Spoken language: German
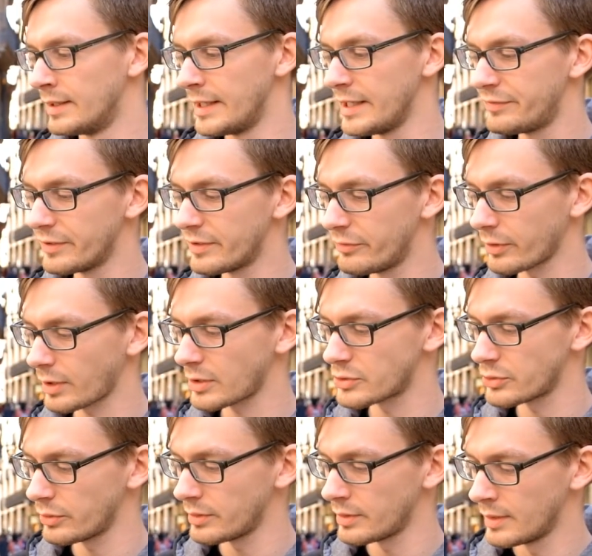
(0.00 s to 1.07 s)
Ich finde es wirklich
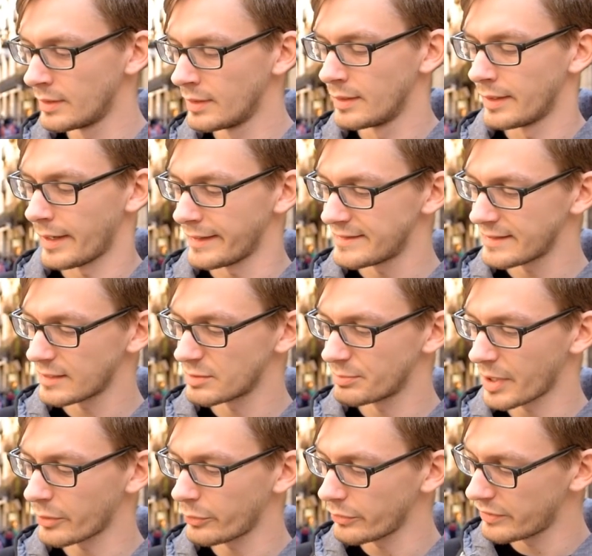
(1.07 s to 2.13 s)
schön. Einziges
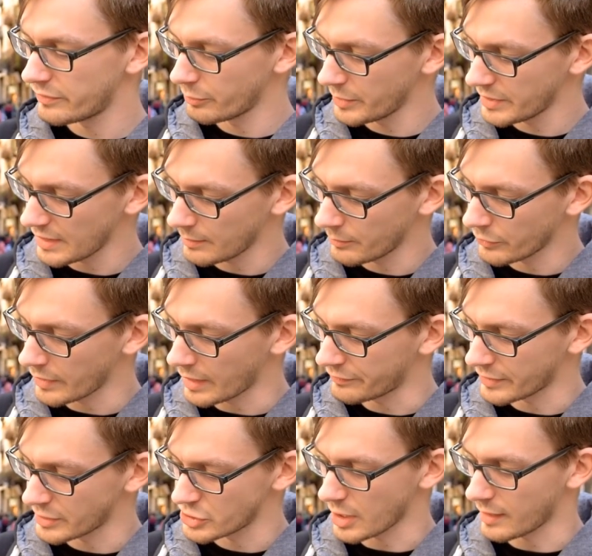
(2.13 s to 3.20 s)
Manko ist für mich eben so eine
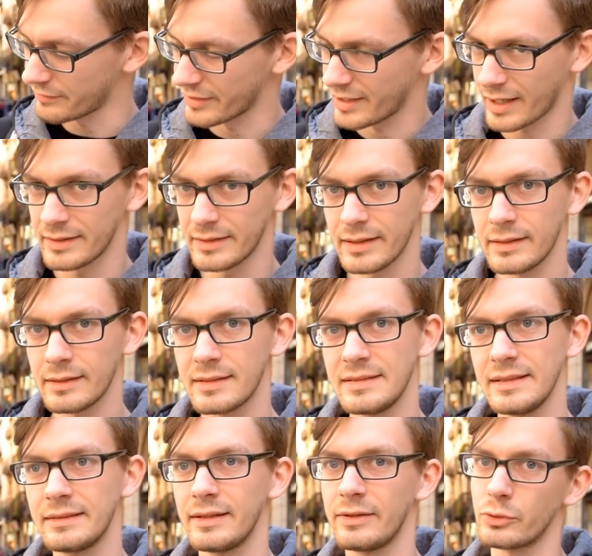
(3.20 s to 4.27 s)
etwas scharfe Kante hier hinten. Das
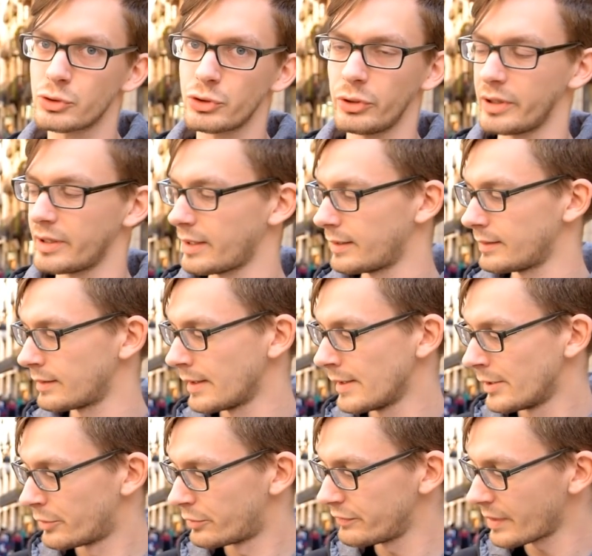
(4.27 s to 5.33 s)
liegt nicht so schön in der Hand.
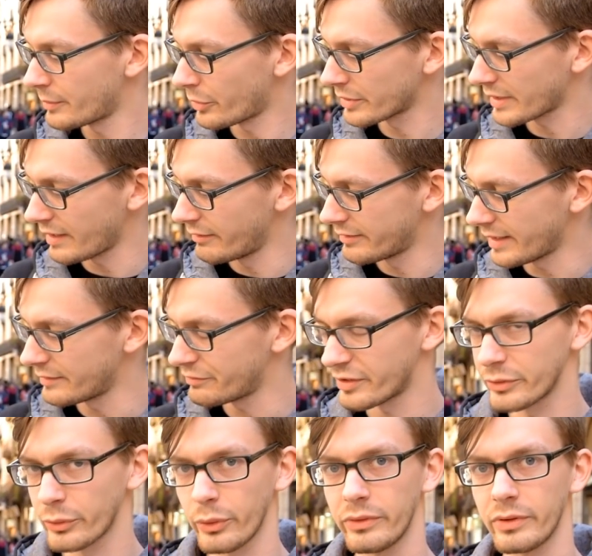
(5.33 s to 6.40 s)
Und wir haben auch teilweise
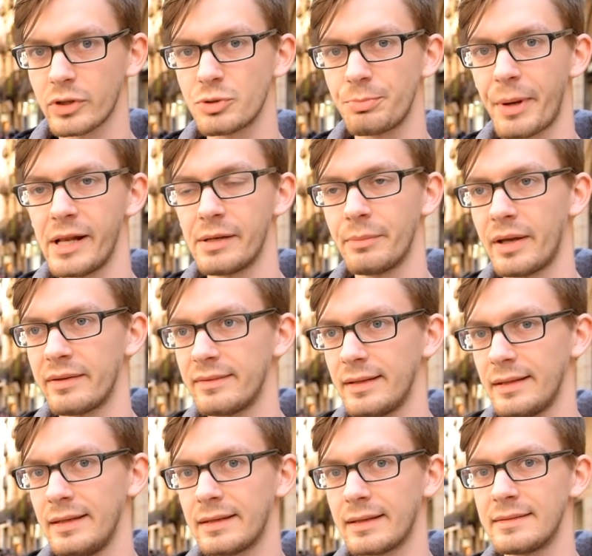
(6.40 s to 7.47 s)
etwas größere Spaltmaße,
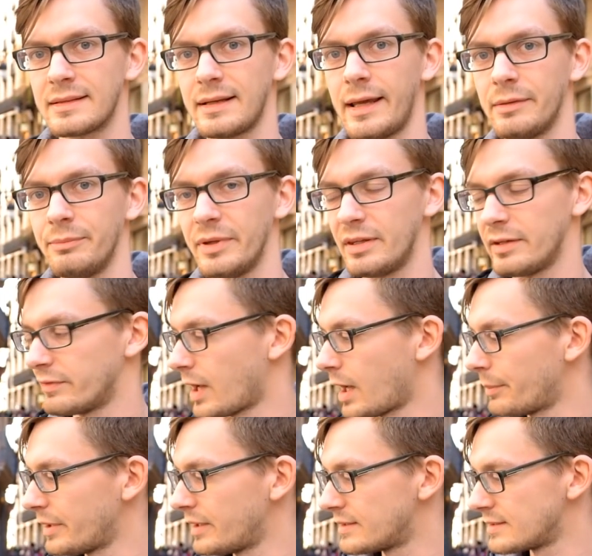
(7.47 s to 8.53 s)
die nicht ganz gleichmäßig
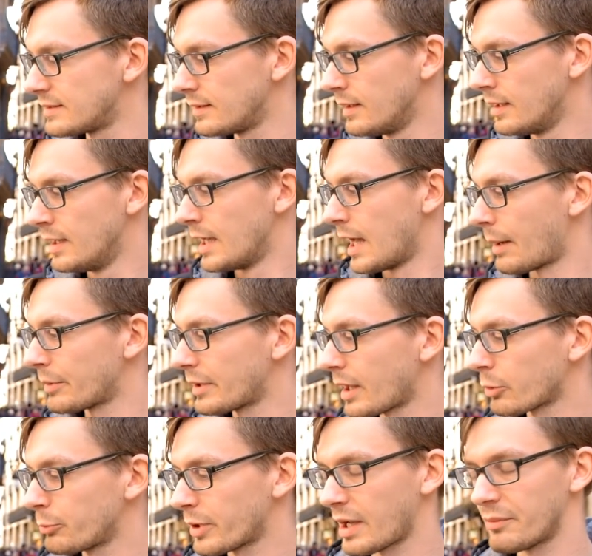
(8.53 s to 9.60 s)
verarbeitet sind. Aber
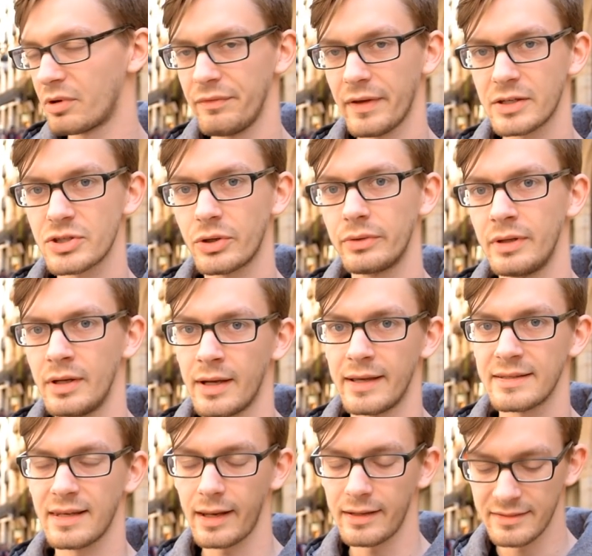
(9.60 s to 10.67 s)
darüber kann man wegschauen.
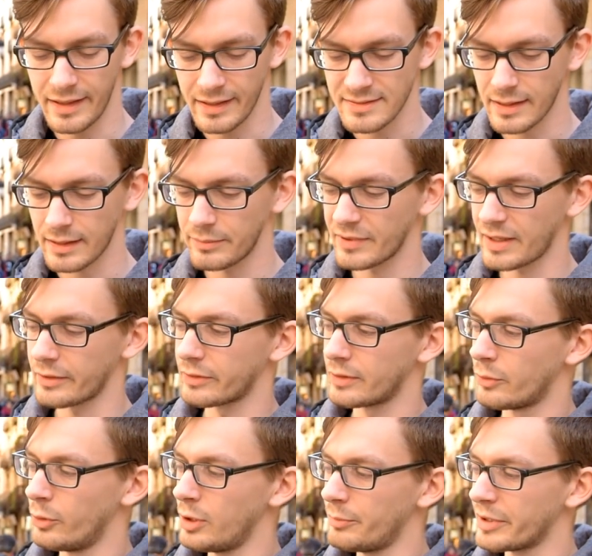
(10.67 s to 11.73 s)
Als kleines Extra gibt es gleich noch
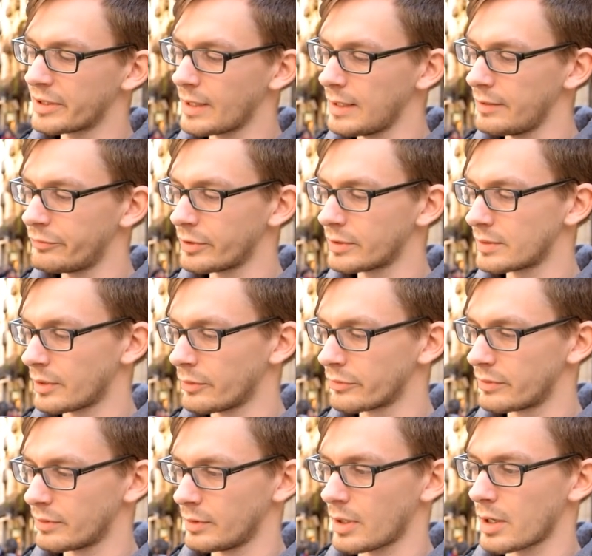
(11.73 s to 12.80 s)
eine Hülle mitgeliefert,
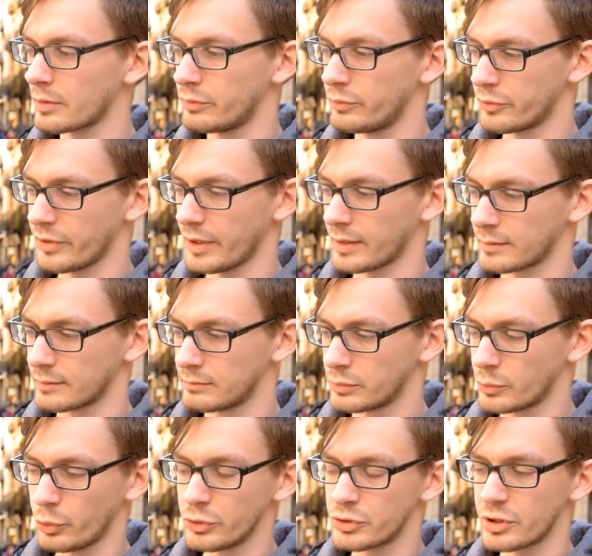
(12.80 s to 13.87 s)
aus, äh, ich würde sagen,
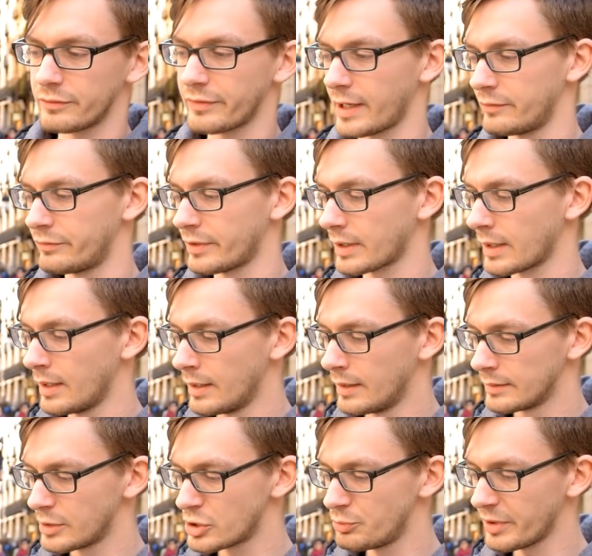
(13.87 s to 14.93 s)
Kunststoff einfach.
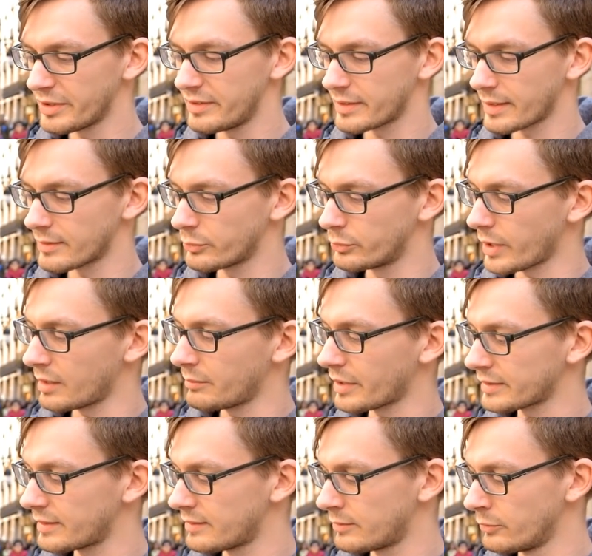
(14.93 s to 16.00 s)
Die schmeckt sich ganz gut an,
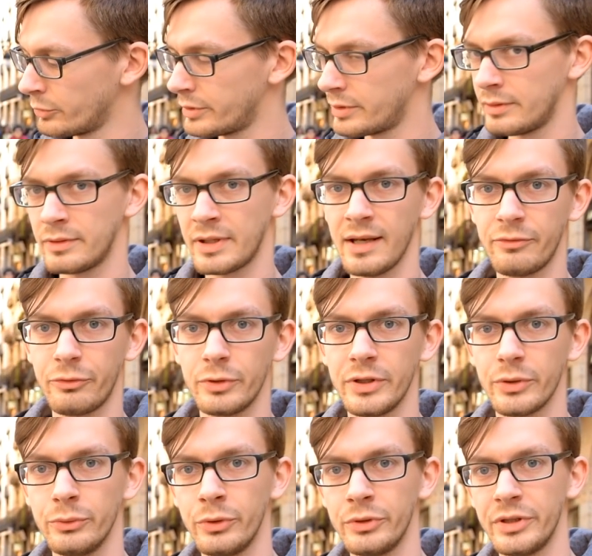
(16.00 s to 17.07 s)
macht das Telefon
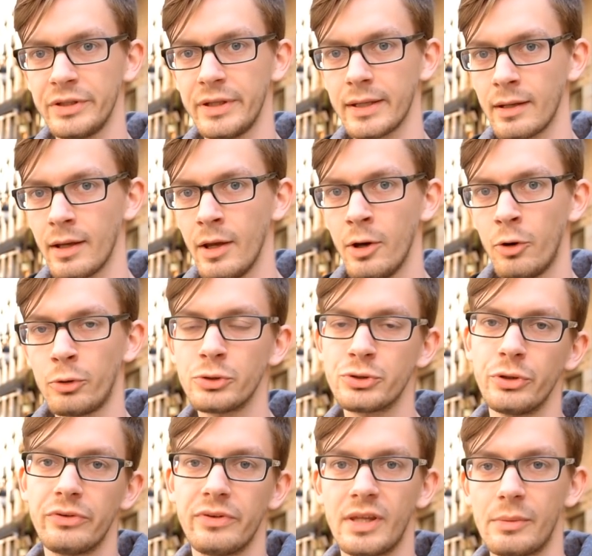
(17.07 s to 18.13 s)
nicht unnötig dick und
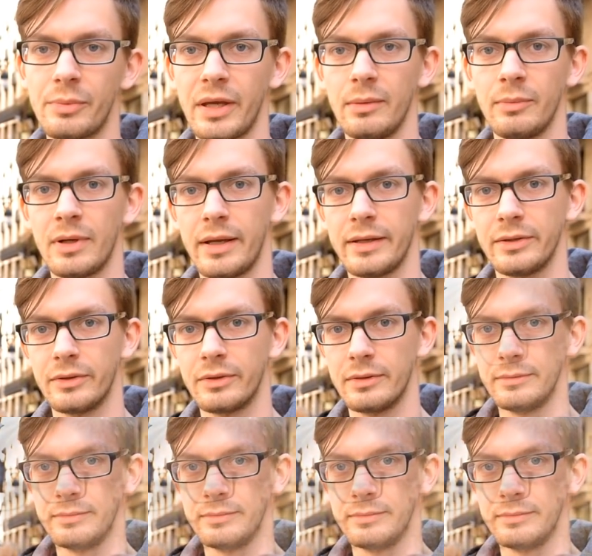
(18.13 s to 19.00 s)
schützt es aber eben gleich noch.